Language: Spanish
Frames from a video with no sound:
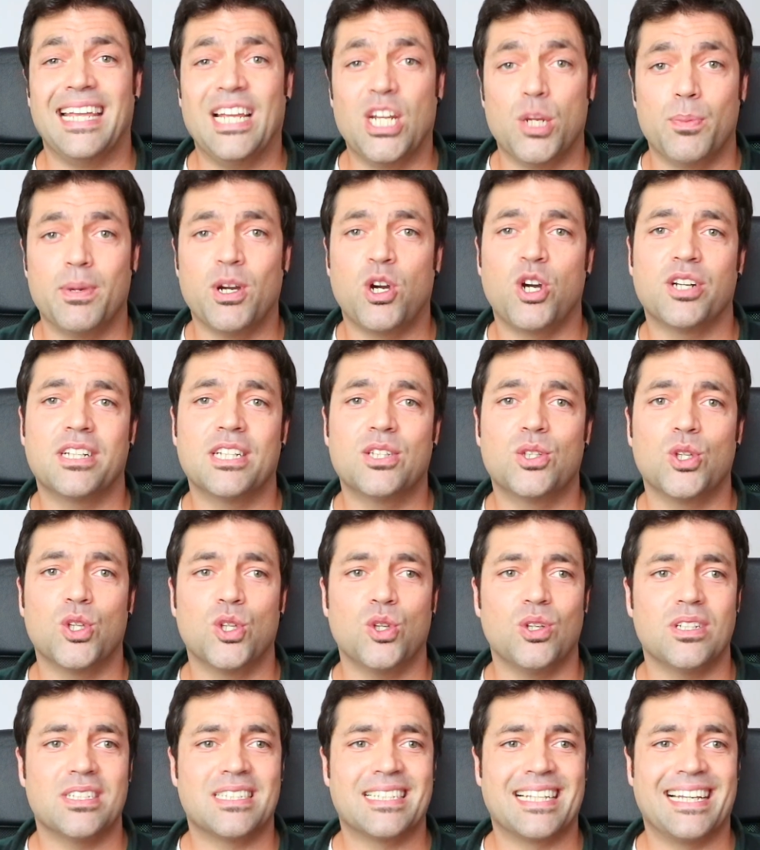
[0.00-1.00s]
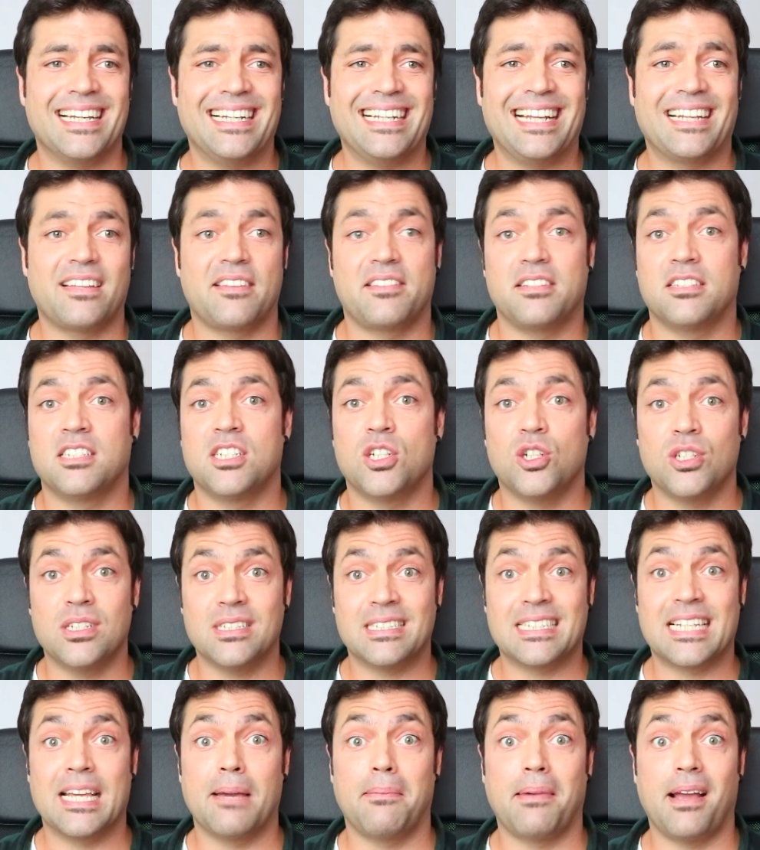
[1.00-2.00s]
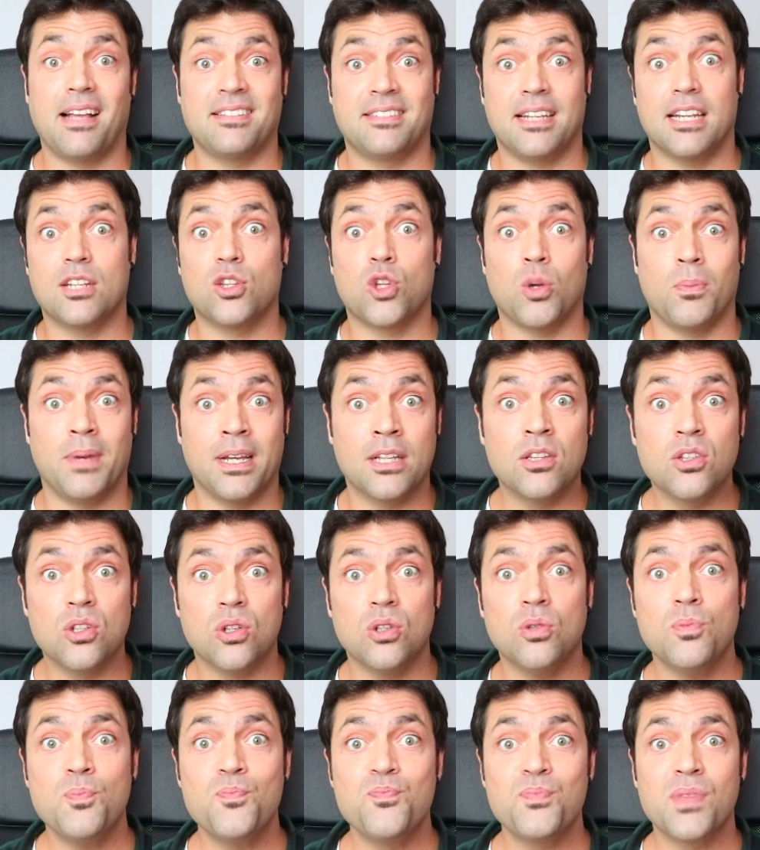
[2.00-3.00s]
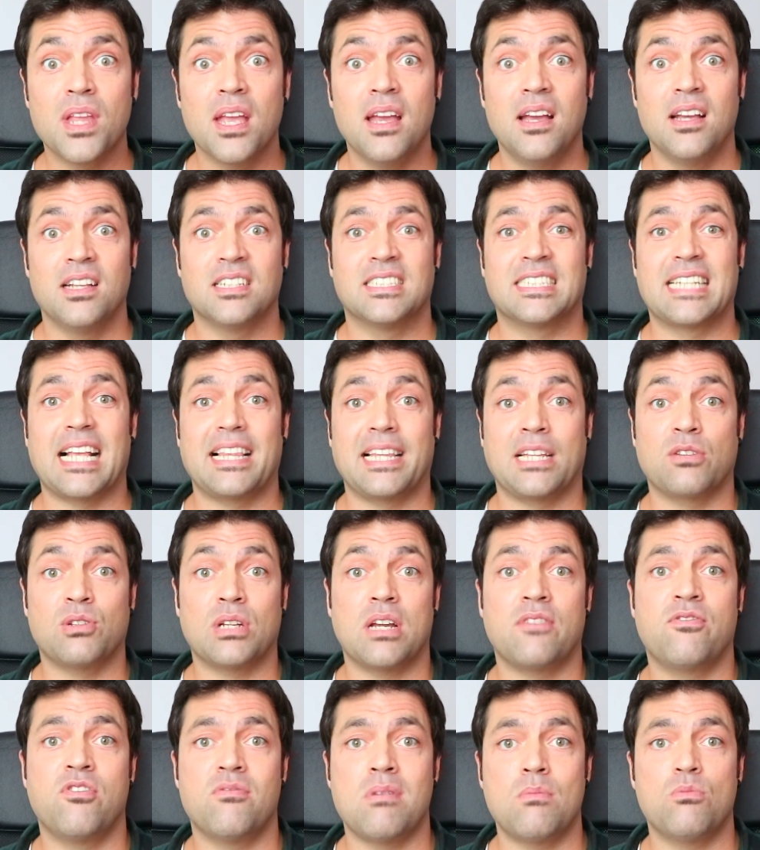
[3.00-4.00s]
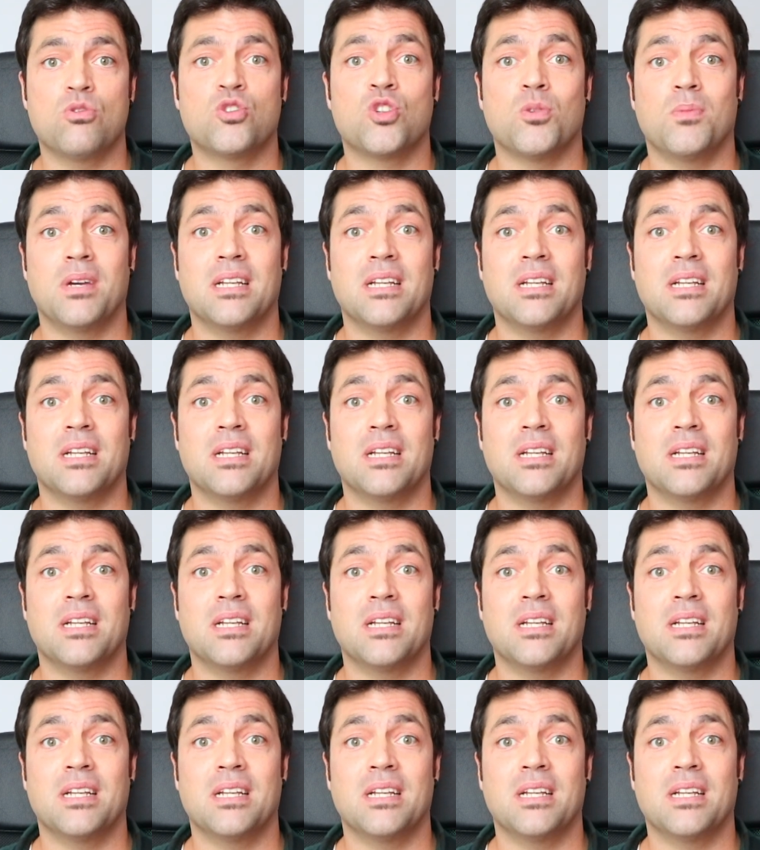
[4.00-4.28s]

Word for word: Y lo mejor de todo es que las decisiones que vayas a ir tomando saldrán de una forma mucho